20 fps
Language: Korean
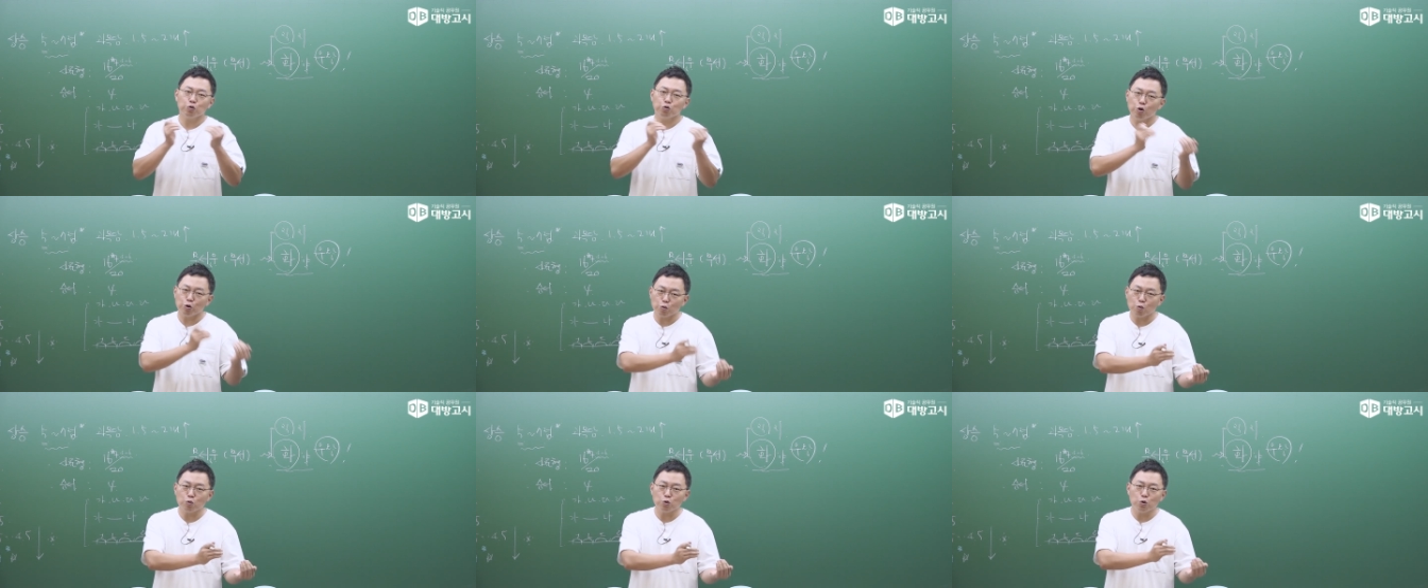
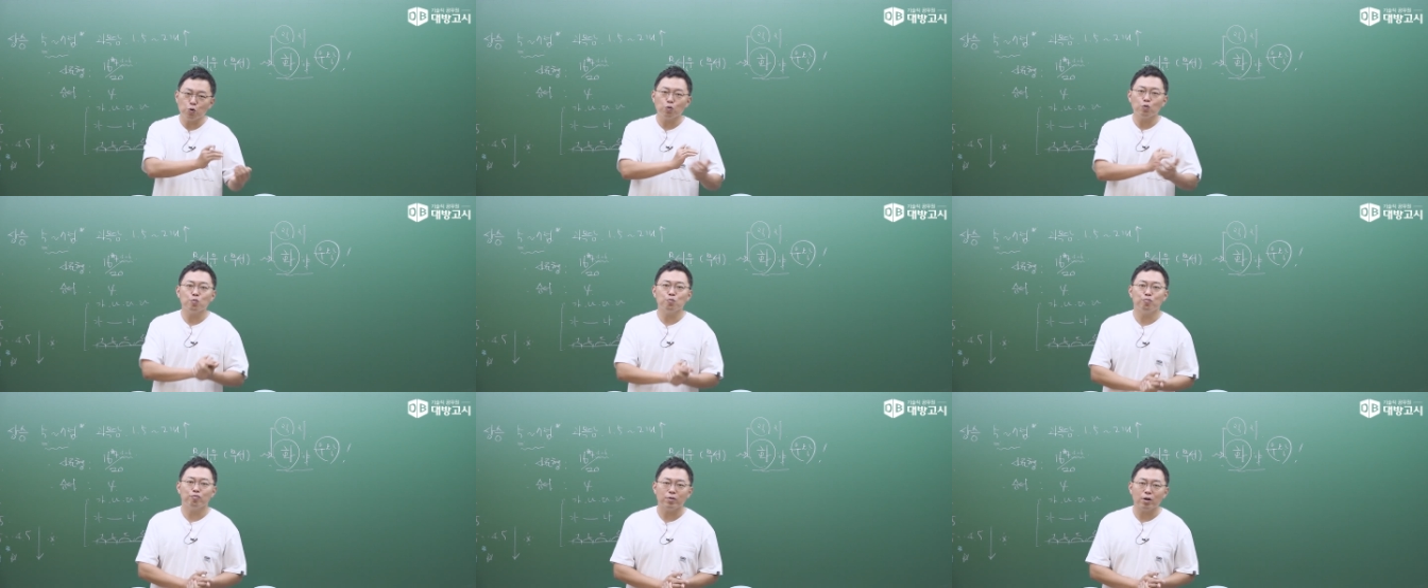
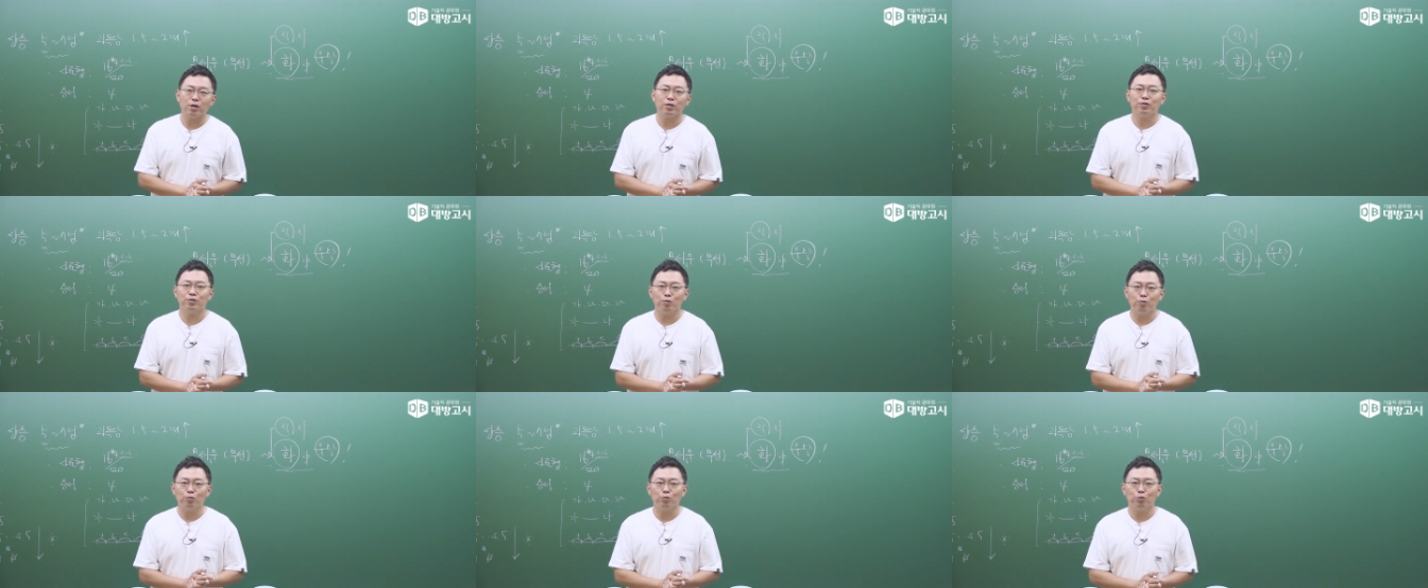최종적으로는
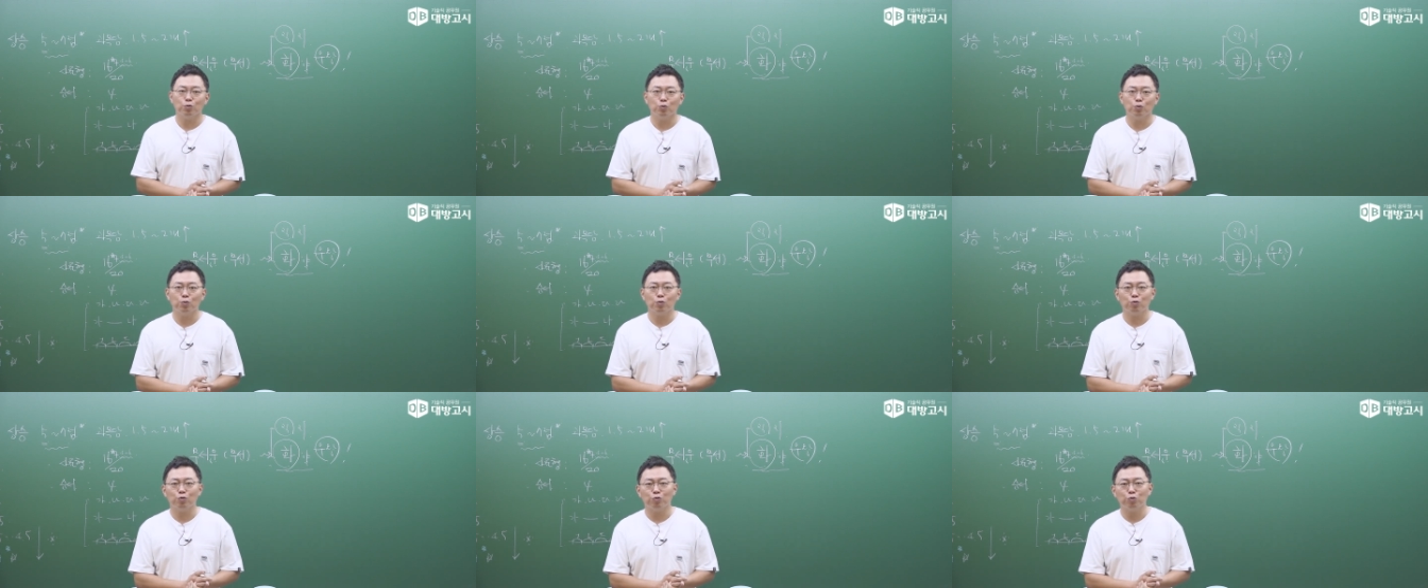프랑스
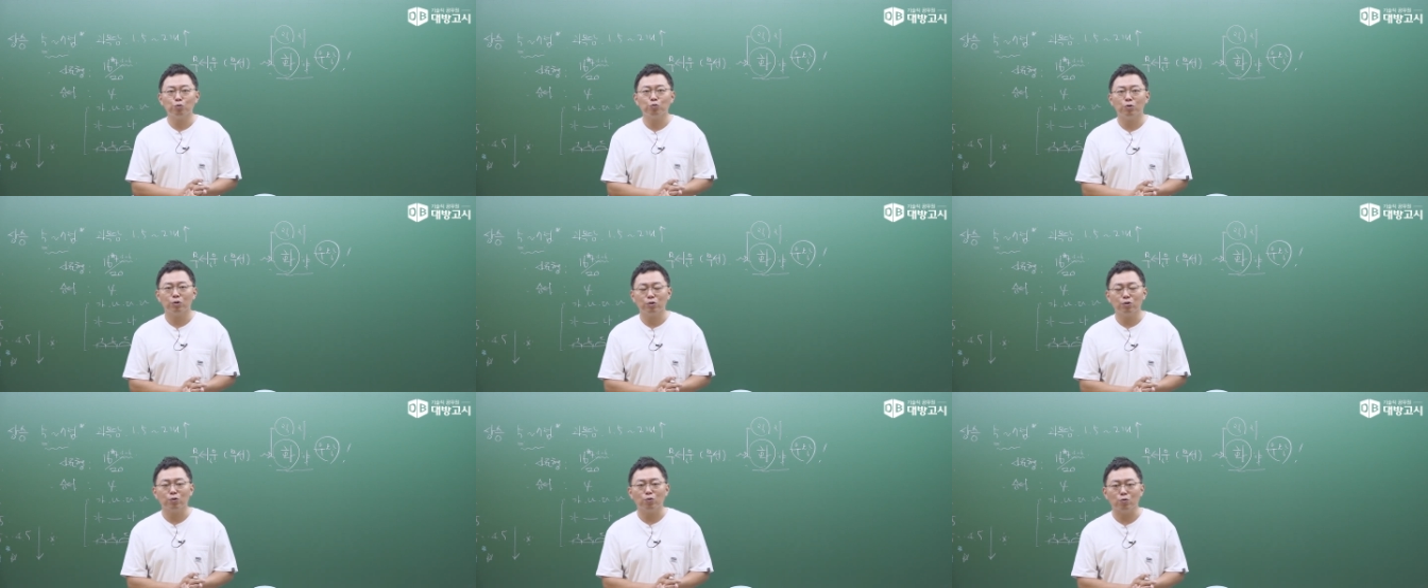영토로
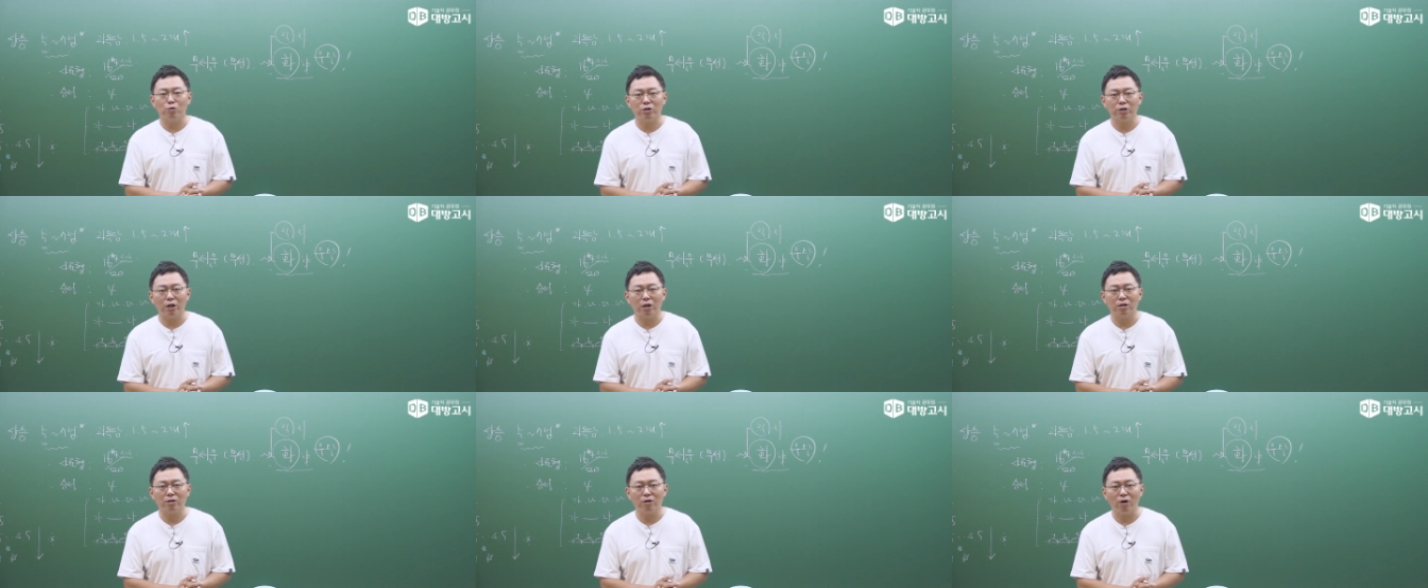귀속됐던
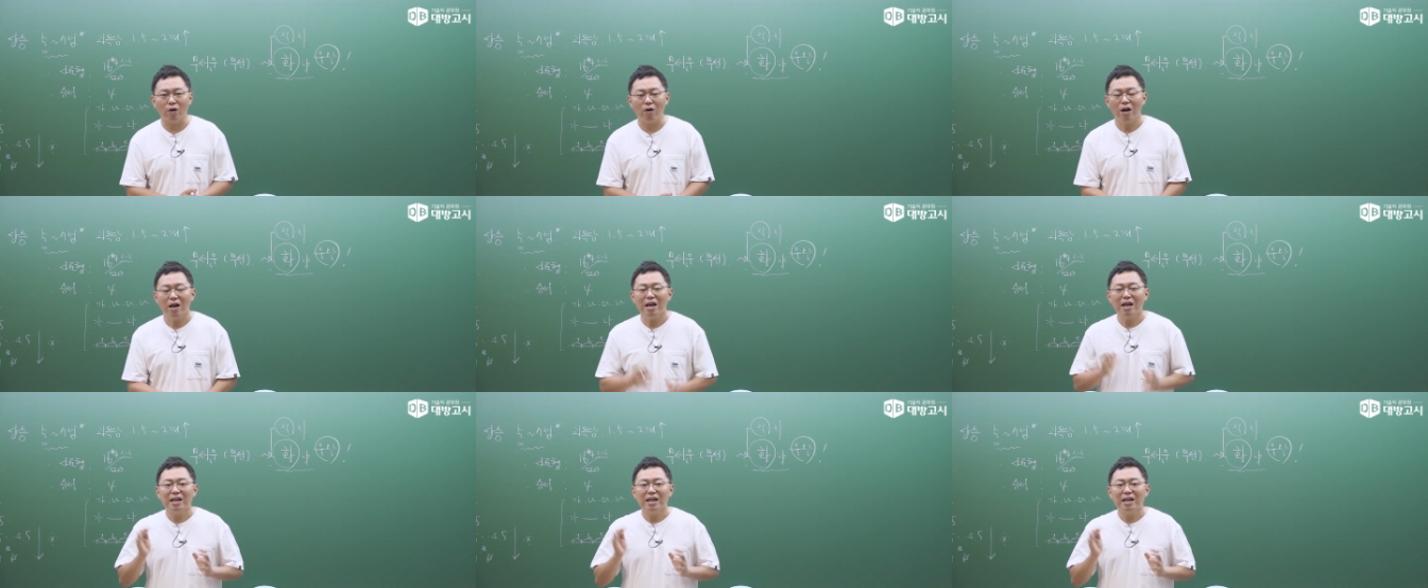곳이다 해서